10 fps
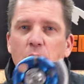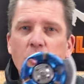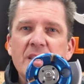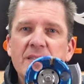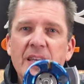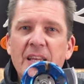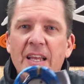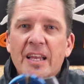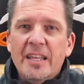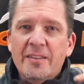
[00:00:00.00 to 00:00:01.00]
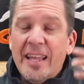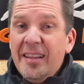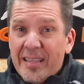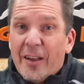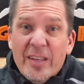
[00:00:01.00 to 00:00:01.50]
doch diese ich
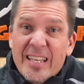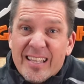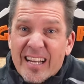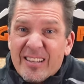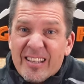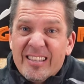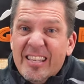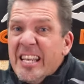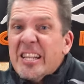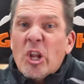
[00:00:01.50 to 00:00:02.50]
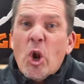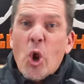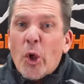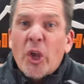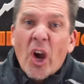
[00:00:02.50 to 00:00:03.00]
nenne es ja wie gesagt
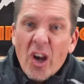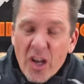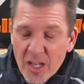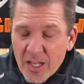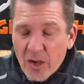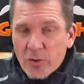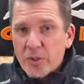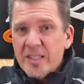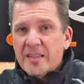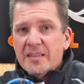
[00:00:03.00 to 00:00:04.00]
Sichtlöcher. Durch diese